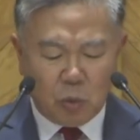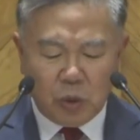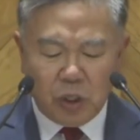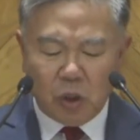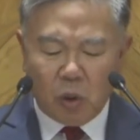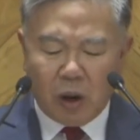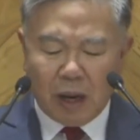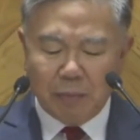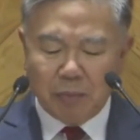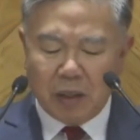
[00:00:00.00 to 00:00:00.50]

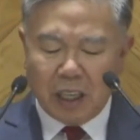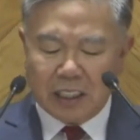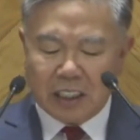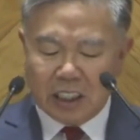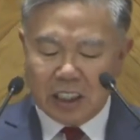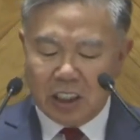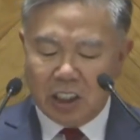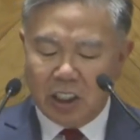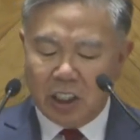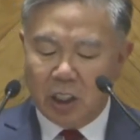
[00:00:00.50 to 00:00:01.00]

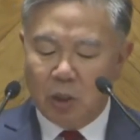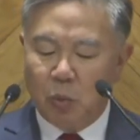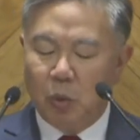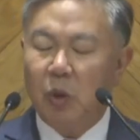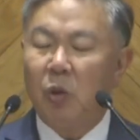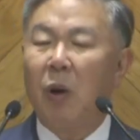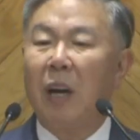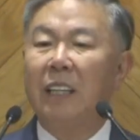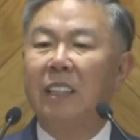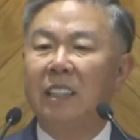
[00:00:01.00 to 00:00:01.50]
위로함같이 너희를
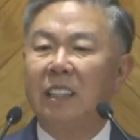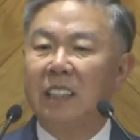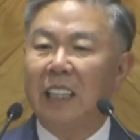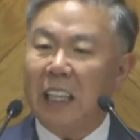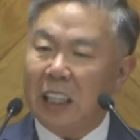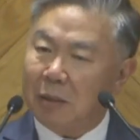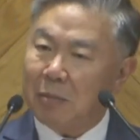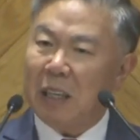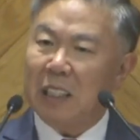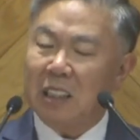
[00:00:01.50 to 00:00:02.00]
위로할 것이다.
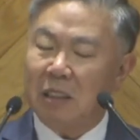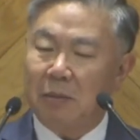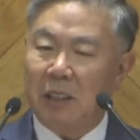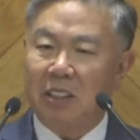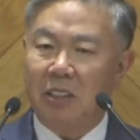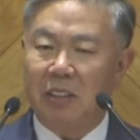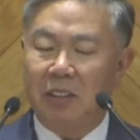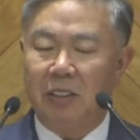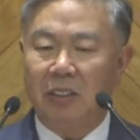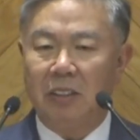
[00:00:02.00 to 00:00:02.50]
이게
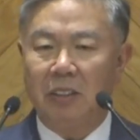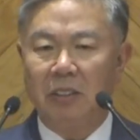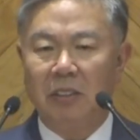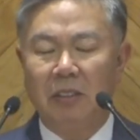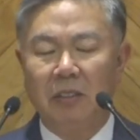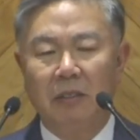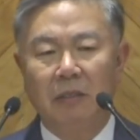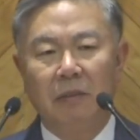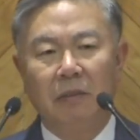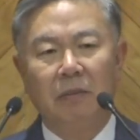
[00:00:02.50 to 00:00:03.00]
말씀하셨거든요.
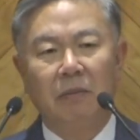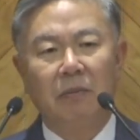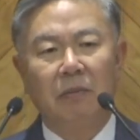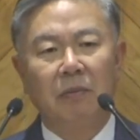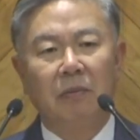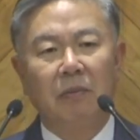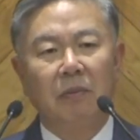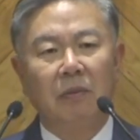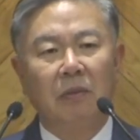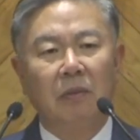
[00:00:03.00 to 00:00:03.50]

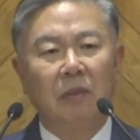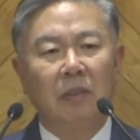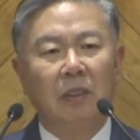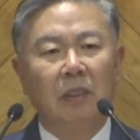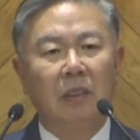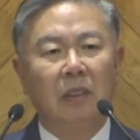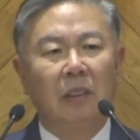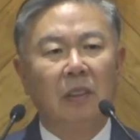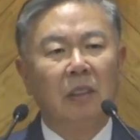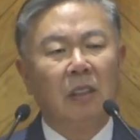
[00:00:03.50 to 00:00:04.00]

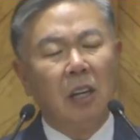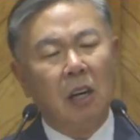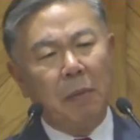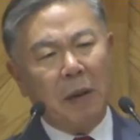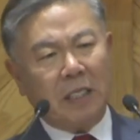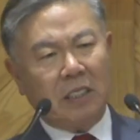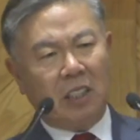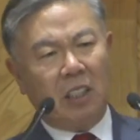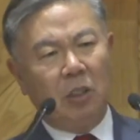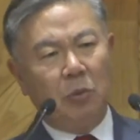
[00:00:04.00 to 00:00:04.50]
그
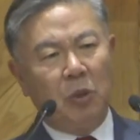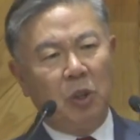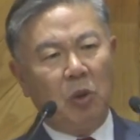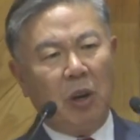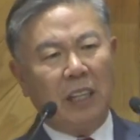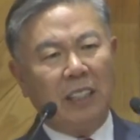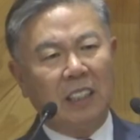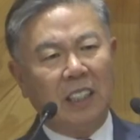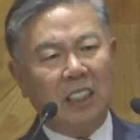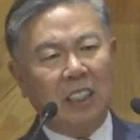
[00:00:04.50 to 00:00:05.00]
백성을
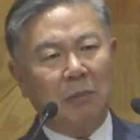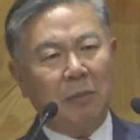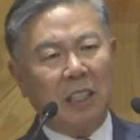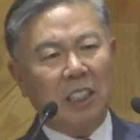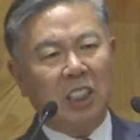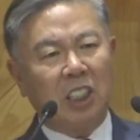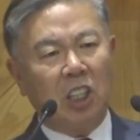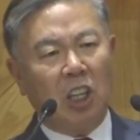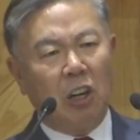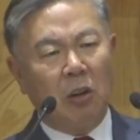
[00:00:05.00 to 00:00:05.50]
위로하는 것이
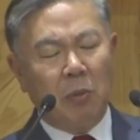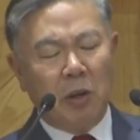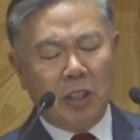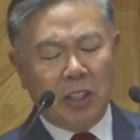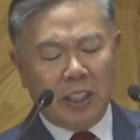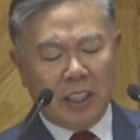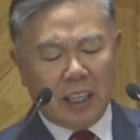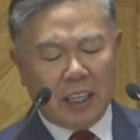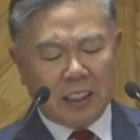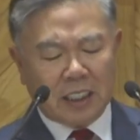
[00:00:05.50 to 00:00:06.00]
마치
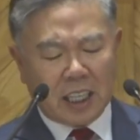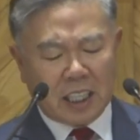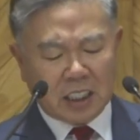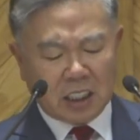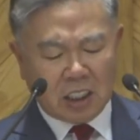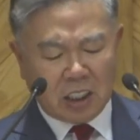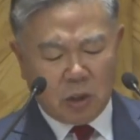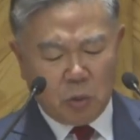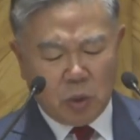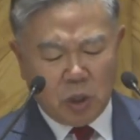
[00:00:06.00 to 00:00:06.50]
어머니가
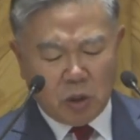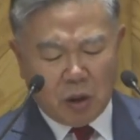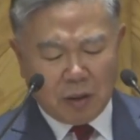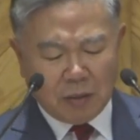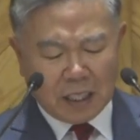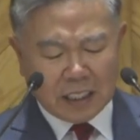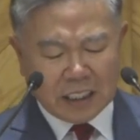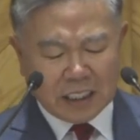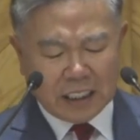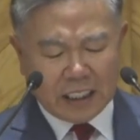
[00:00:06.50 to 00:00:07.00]
자식을 위로한
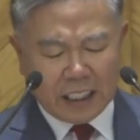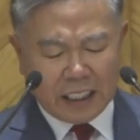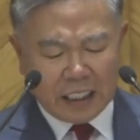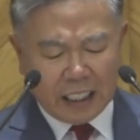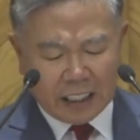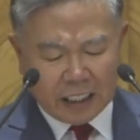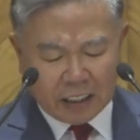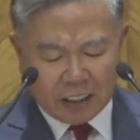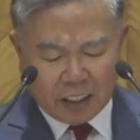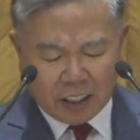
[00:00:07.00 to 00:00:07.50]

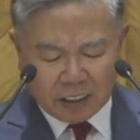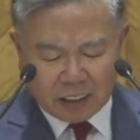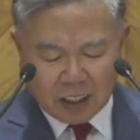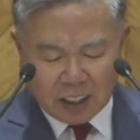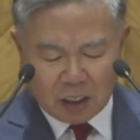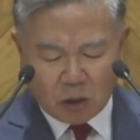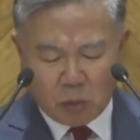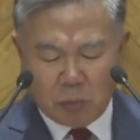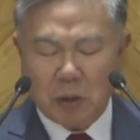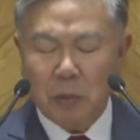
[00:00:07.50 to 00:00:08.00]
같이
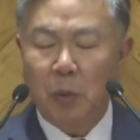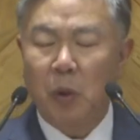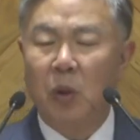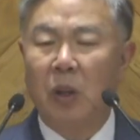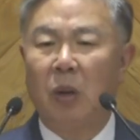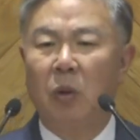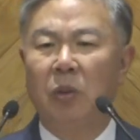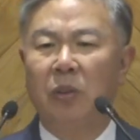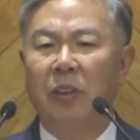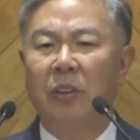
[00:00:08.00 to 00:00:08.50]
했다라고
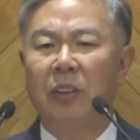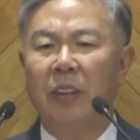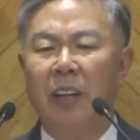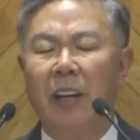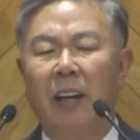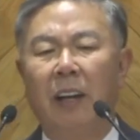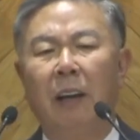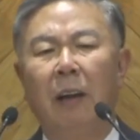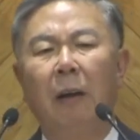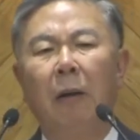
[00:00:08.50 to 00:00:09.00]
표현하고
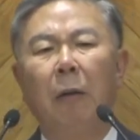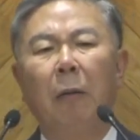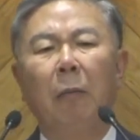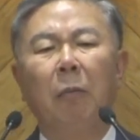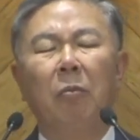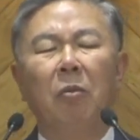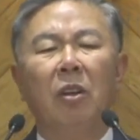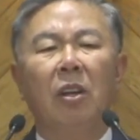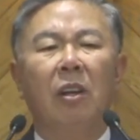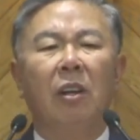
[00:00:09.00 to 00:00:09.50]
있는데
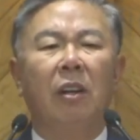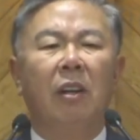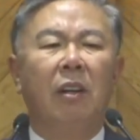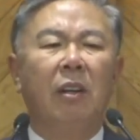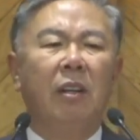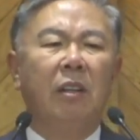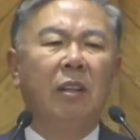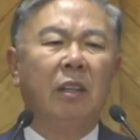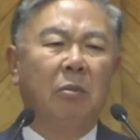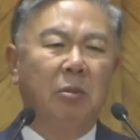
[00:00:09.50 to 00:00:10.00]

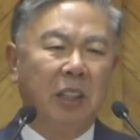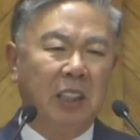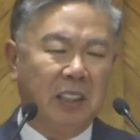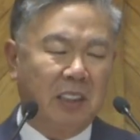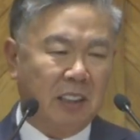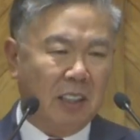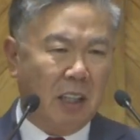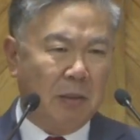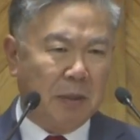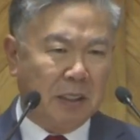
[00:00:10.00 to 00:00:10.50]
여러분
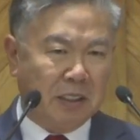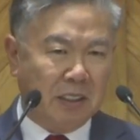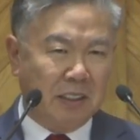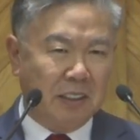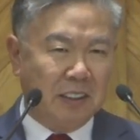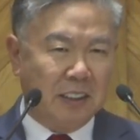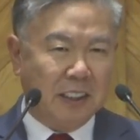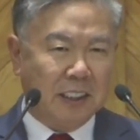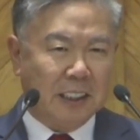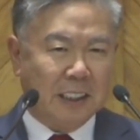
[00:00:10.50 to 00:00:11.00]
이스라엘
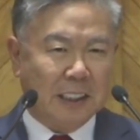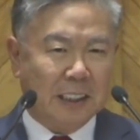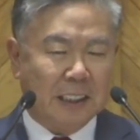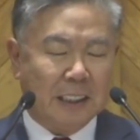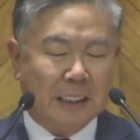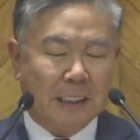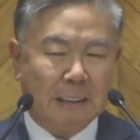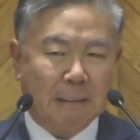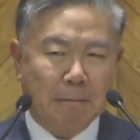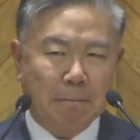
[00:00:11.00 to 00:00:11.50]

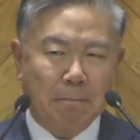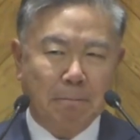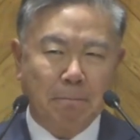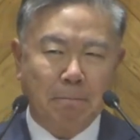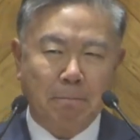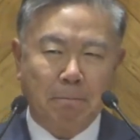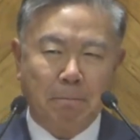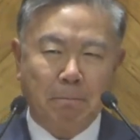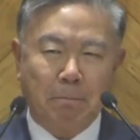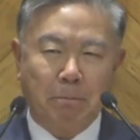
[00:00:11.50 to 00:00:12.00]
백성들이
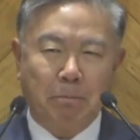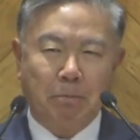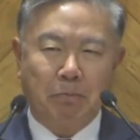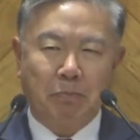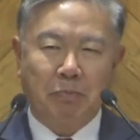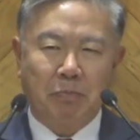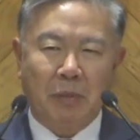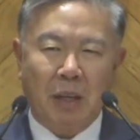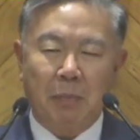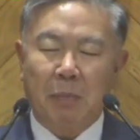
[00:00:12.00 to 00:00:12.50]

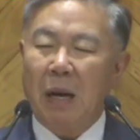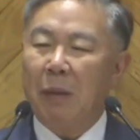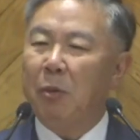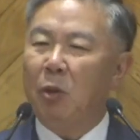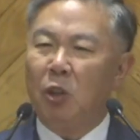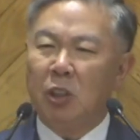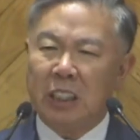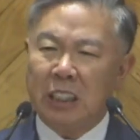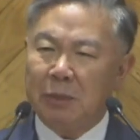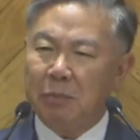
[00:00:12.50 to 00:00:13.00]

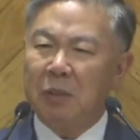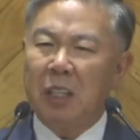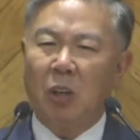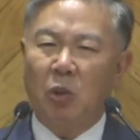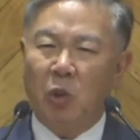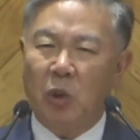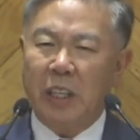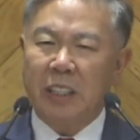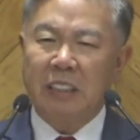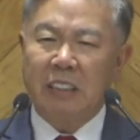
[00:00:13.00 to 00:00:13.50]
바벨론
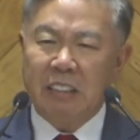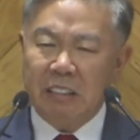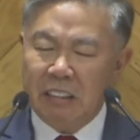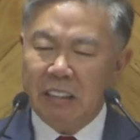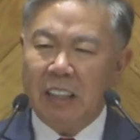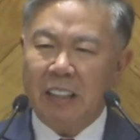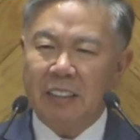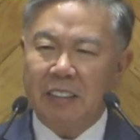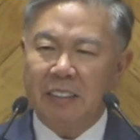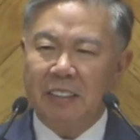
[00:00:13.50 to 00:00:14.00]
침략으로 인해서
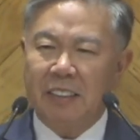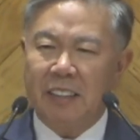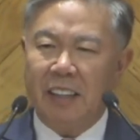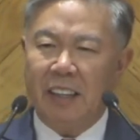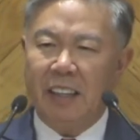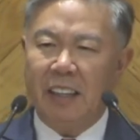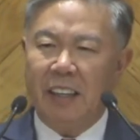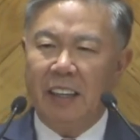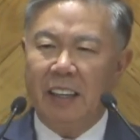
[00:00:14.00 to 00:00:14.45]
끌려갔을 때